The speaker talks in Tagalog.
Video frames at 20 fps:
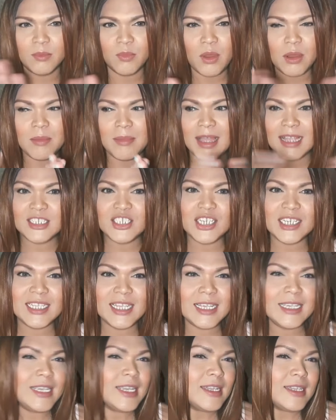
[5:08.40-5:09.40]
Parang magic
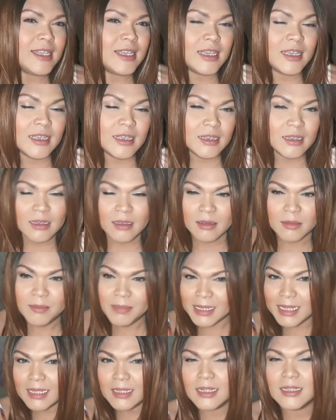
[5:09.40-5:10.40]
lang yan eh.
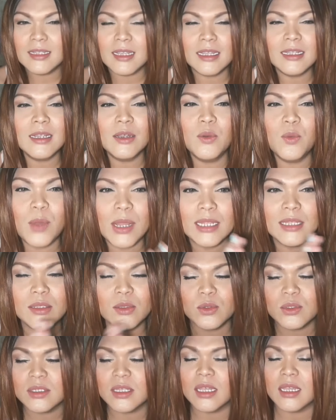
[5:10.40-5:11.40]
Bilang lang tayo ng 1,
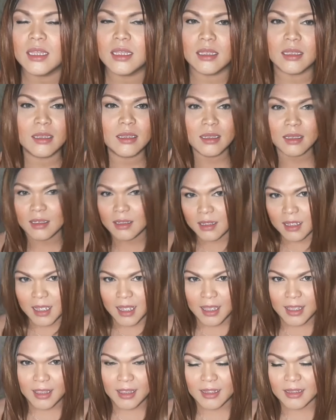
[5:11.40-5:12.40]

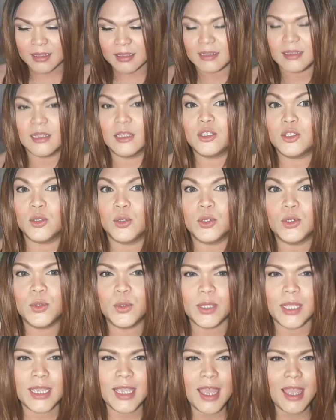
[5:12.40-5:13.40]
2, 3. Ayan. Nasuot
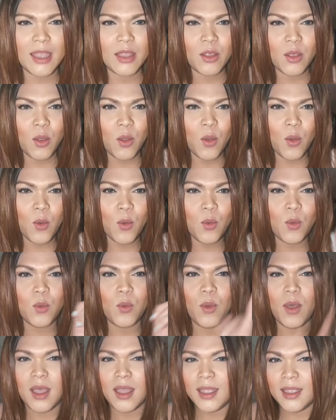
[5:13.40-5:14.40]
ko na yan.
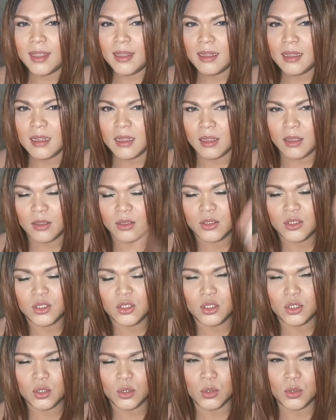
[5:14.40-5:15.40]
1,
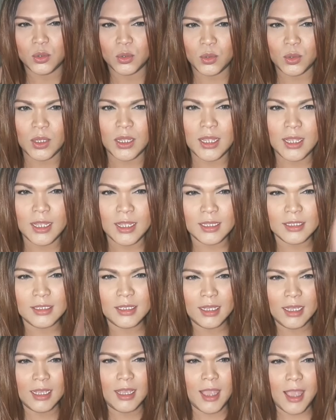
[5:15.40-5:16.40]
2,
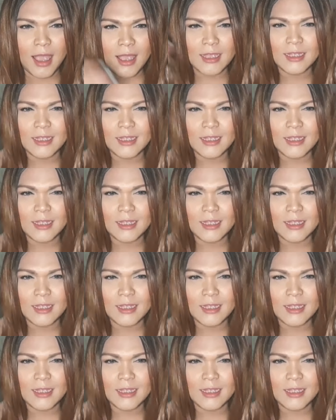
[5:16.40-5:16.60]
3.